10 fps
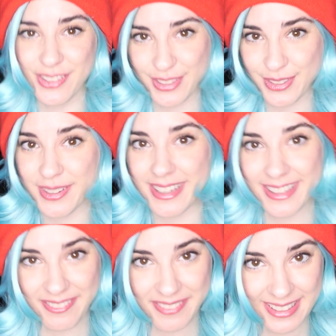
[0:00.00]
Con su
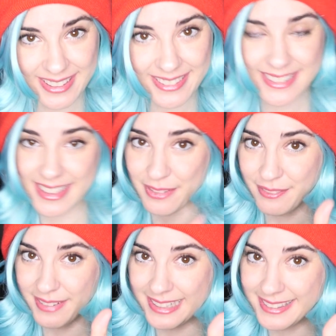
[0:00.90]
carita feliz, que no
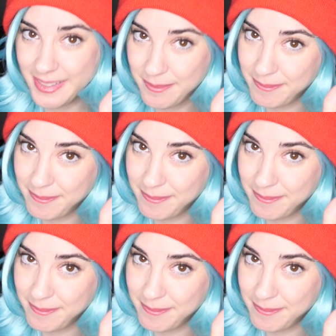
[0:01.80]
falte.